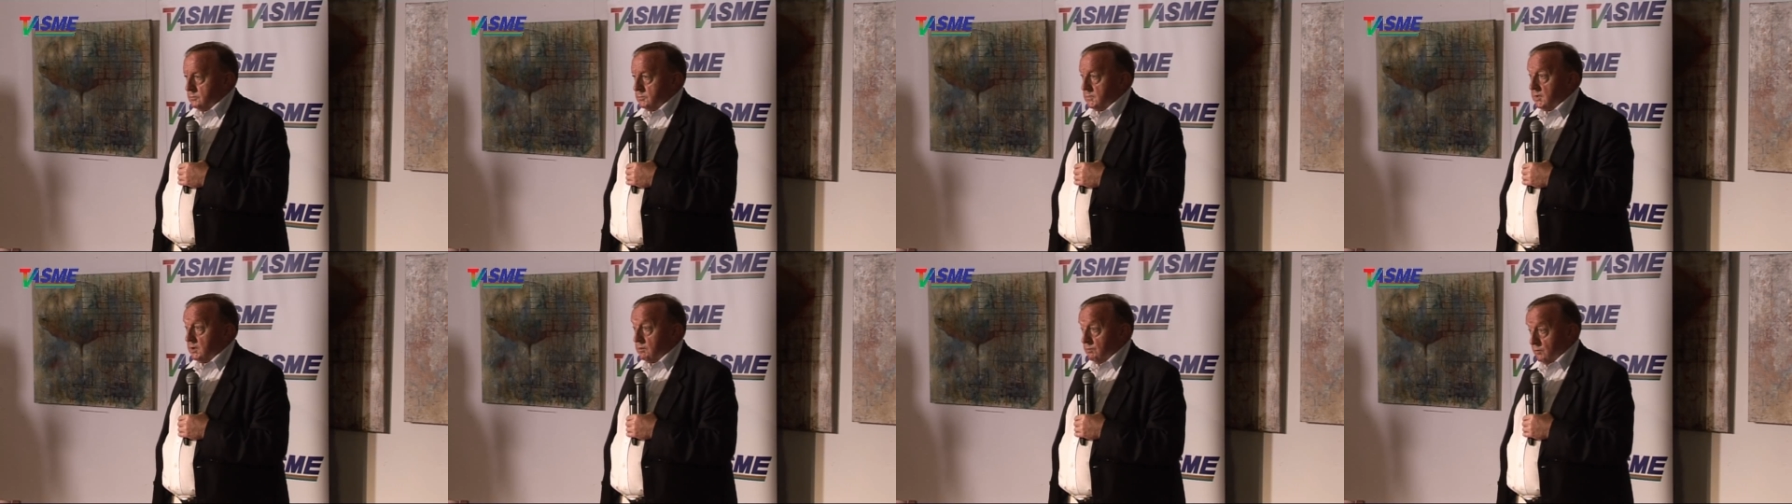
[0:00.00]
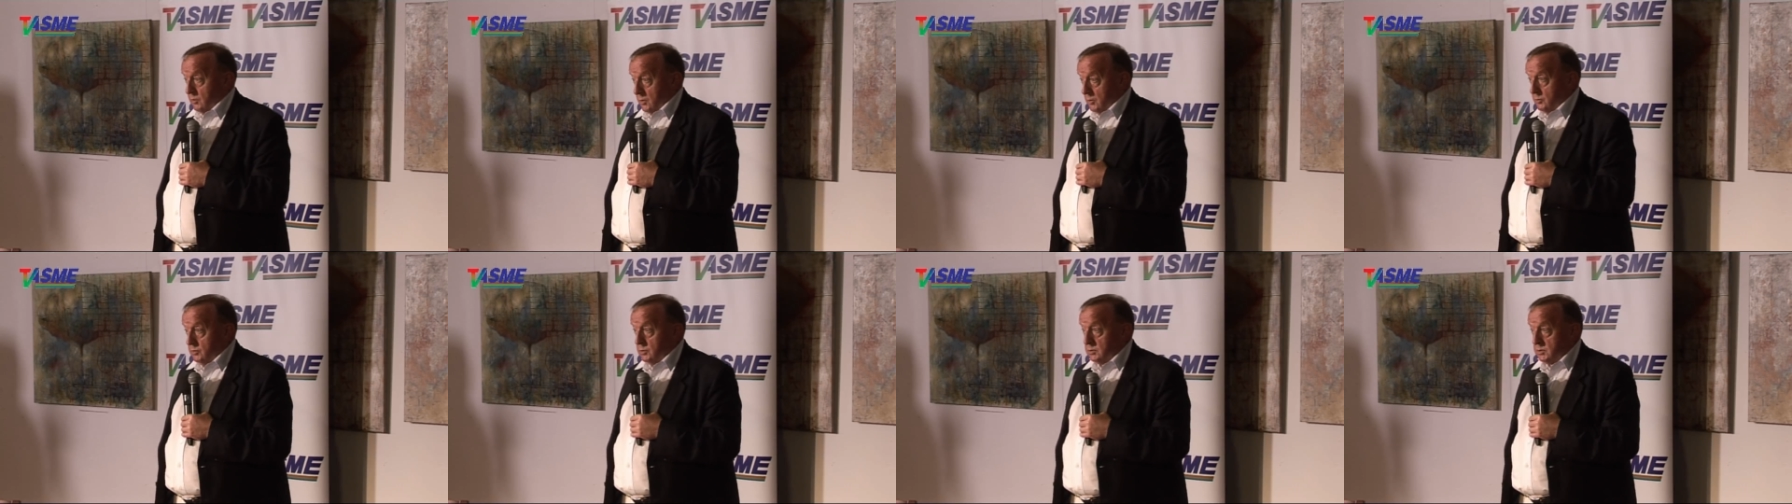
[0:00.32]

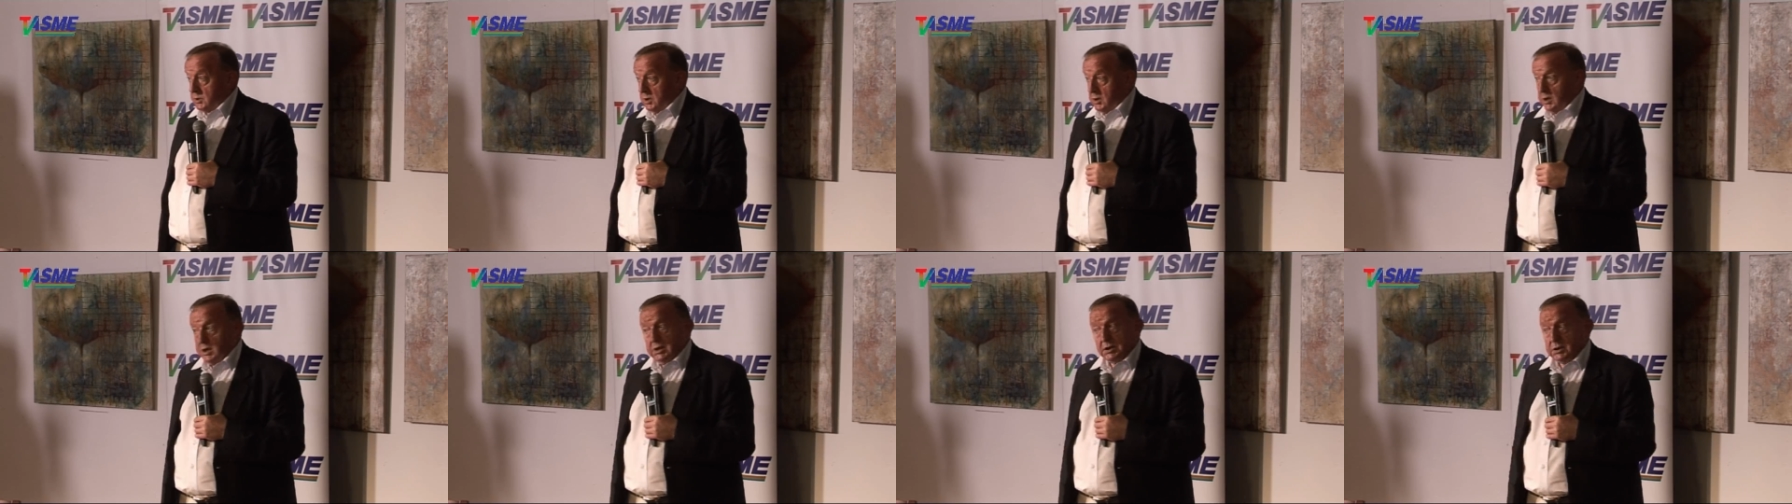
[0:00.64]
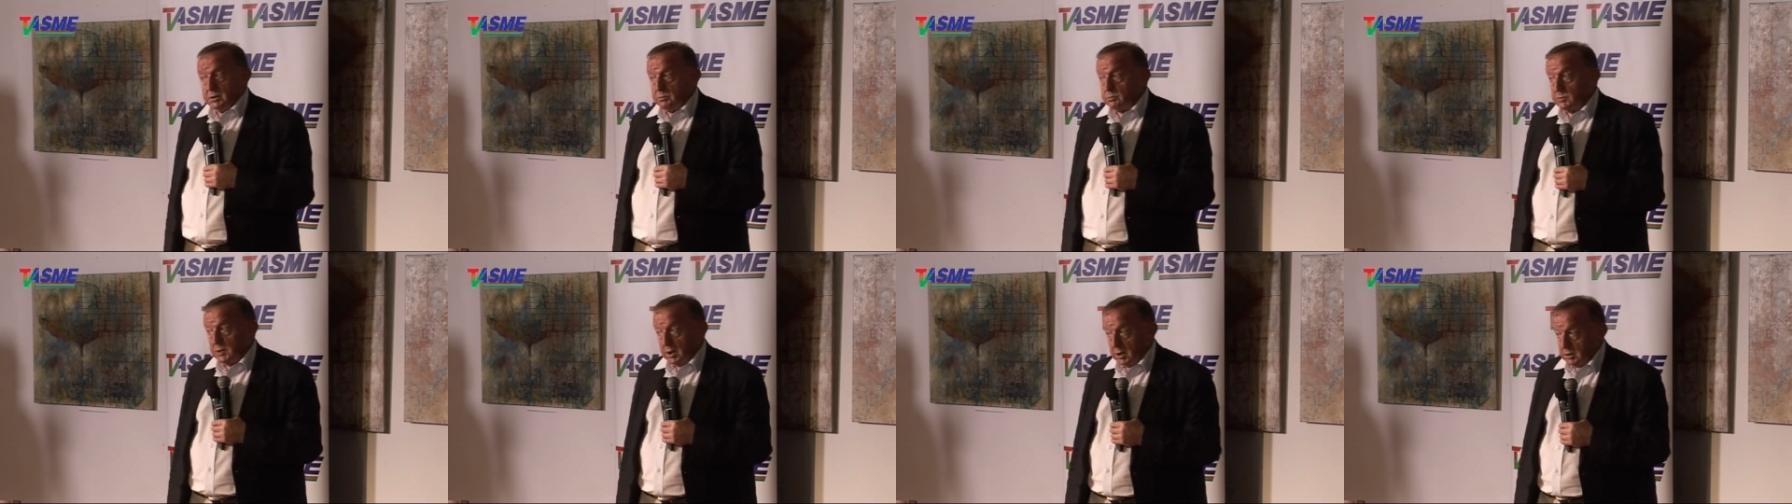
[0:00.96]
Krwią i
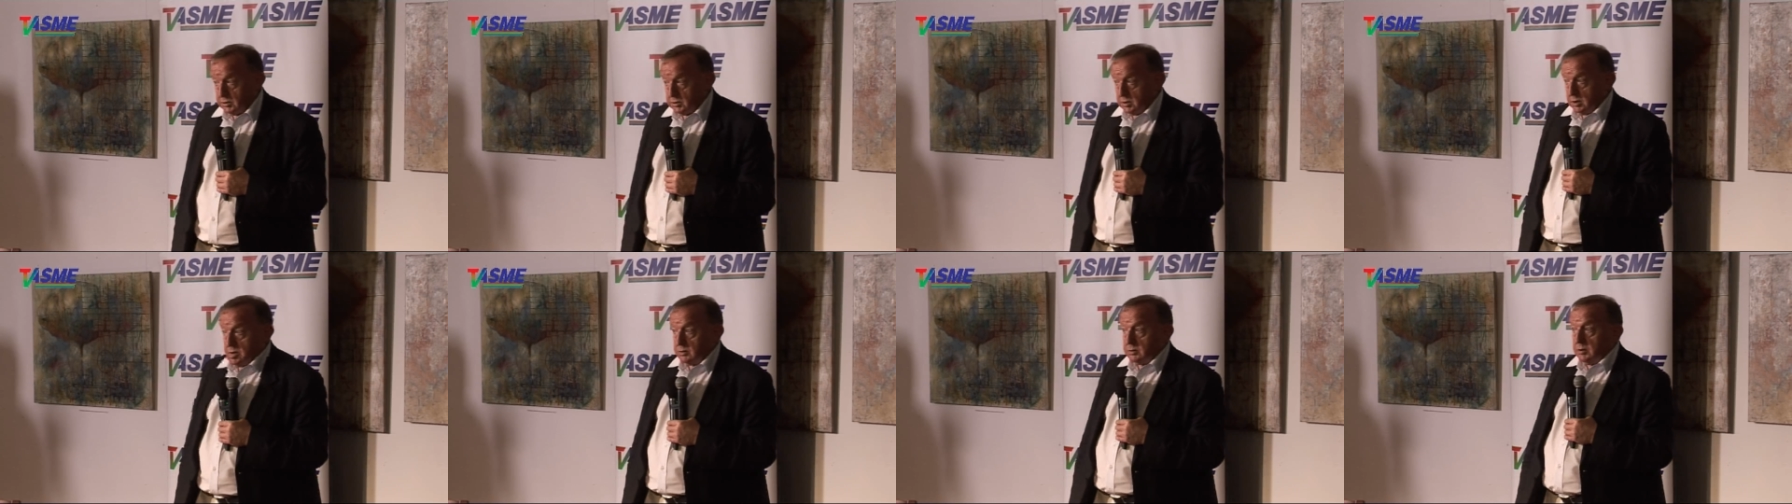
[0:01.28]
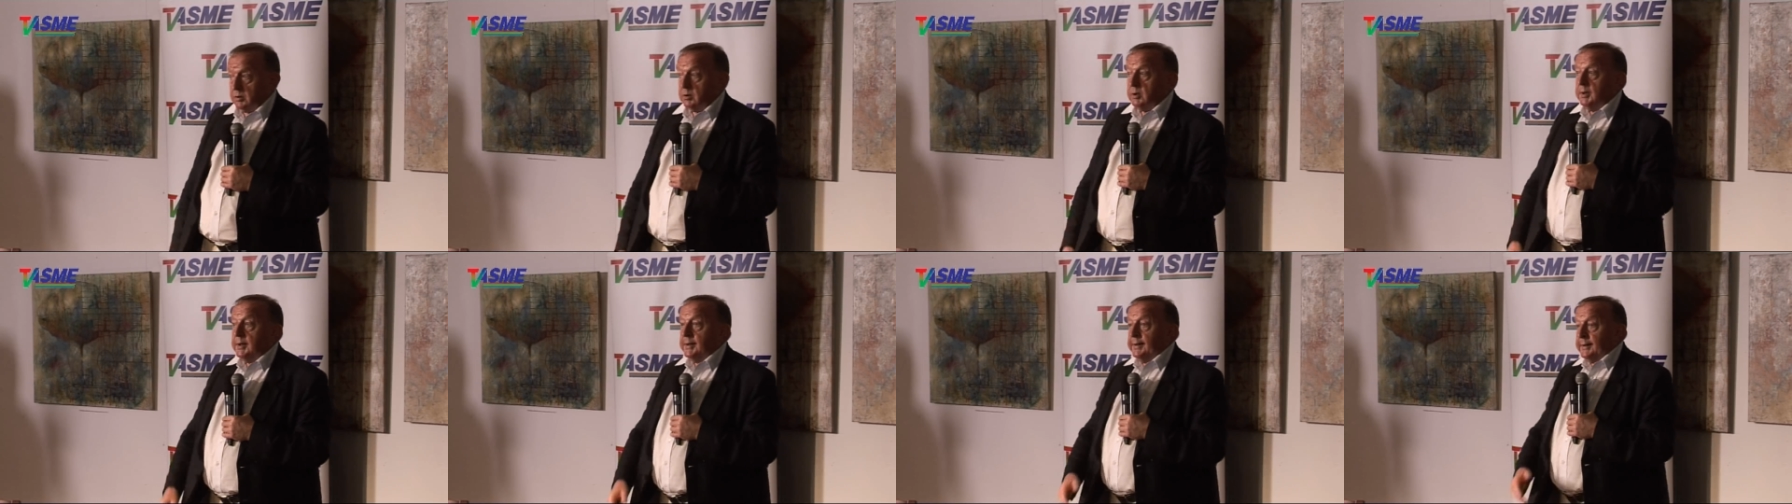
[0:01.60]
żelazem, także
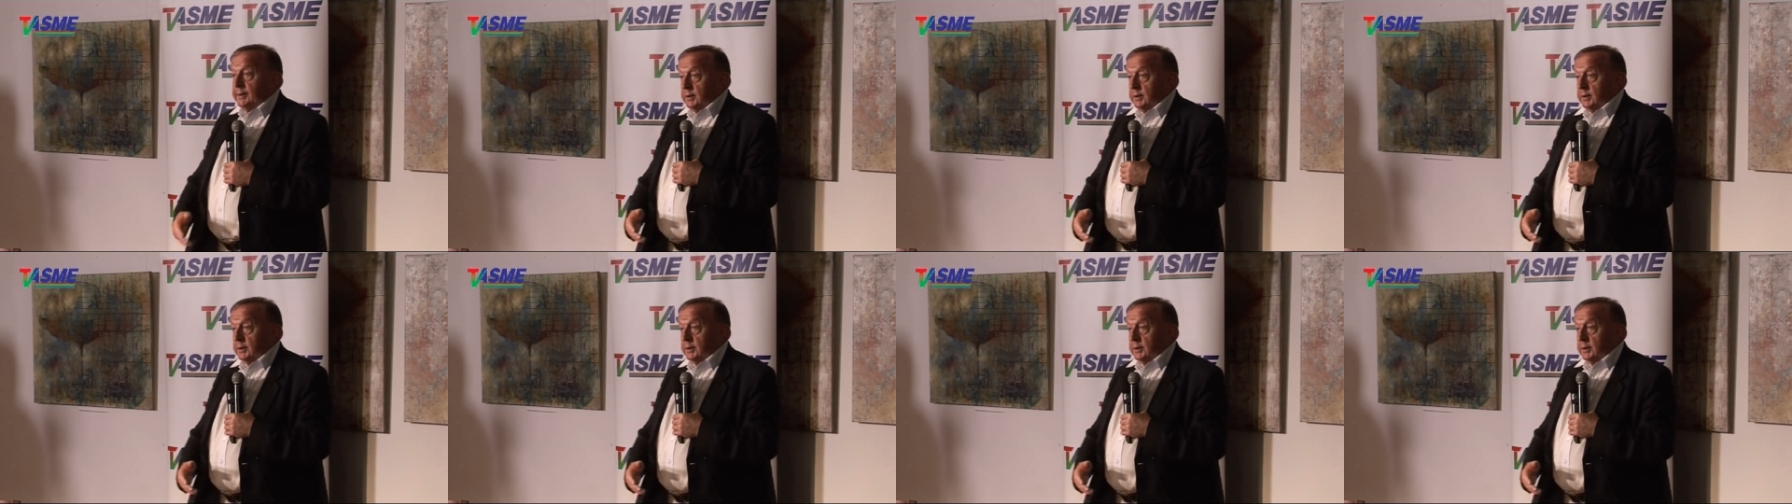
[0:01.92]
to